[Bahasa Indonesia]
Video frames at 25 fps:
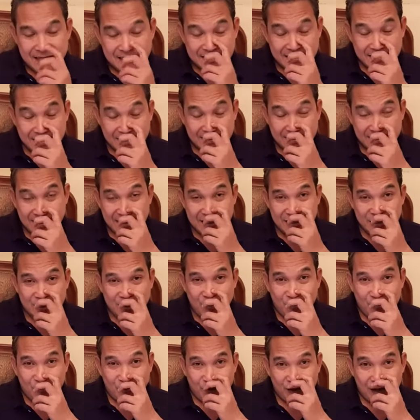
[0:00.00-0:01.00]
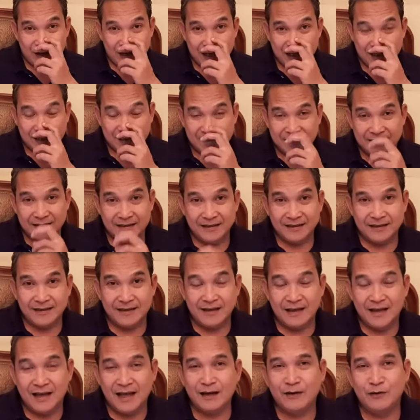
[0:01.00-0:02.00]
Saya dari Condet.
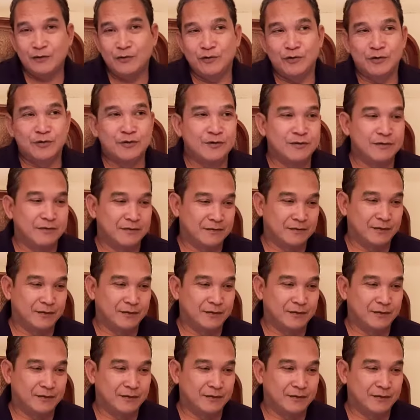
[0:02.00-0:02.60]
Condet.